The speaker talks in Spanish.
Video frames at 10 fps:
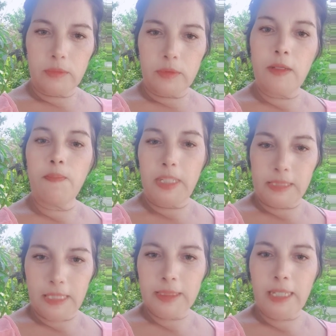y
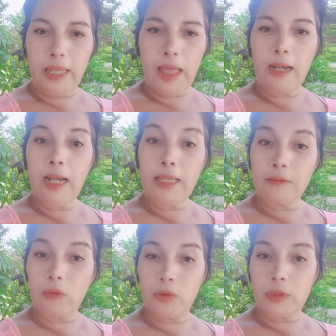empiezas a darle las
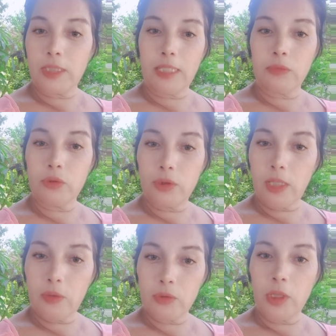cosas a tus
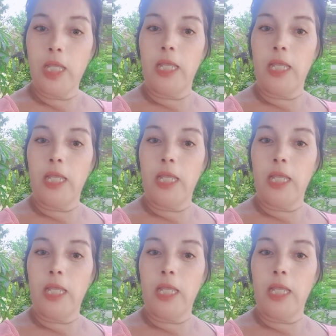hijos.